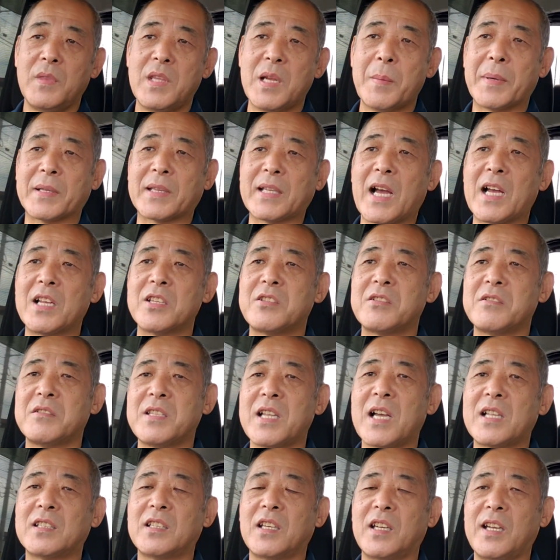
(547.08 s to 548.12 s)
やっぱ単純
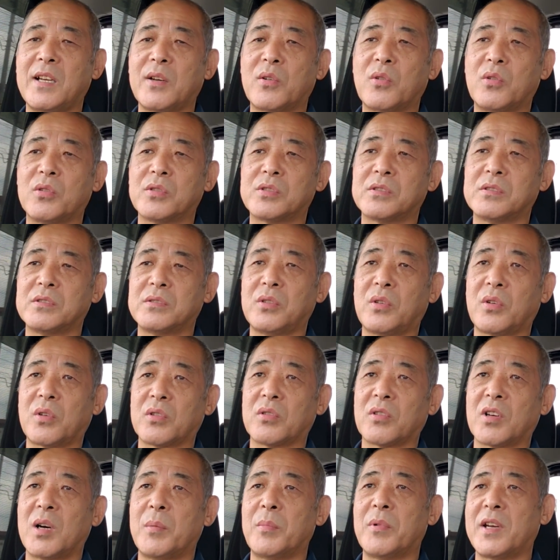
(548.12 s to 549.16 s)
なんでね、高速道路
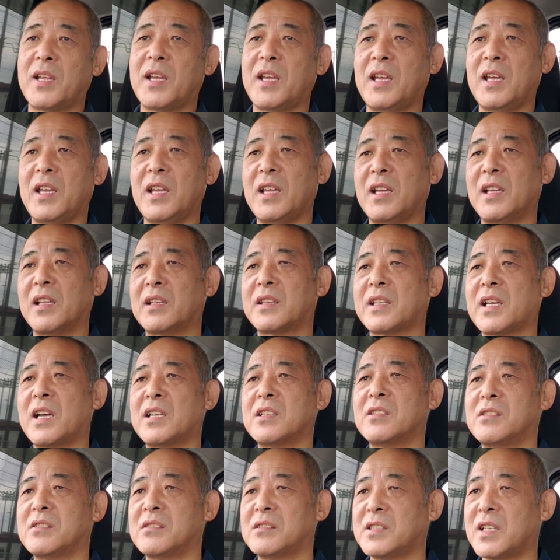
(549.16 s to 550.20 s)
とかもね、
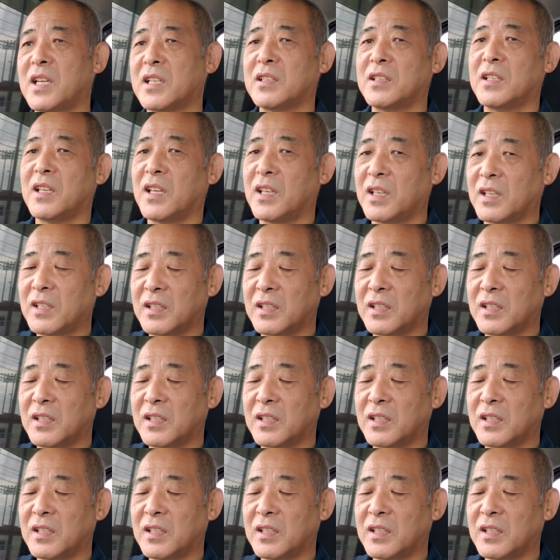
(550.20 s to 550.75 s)
単純なんで。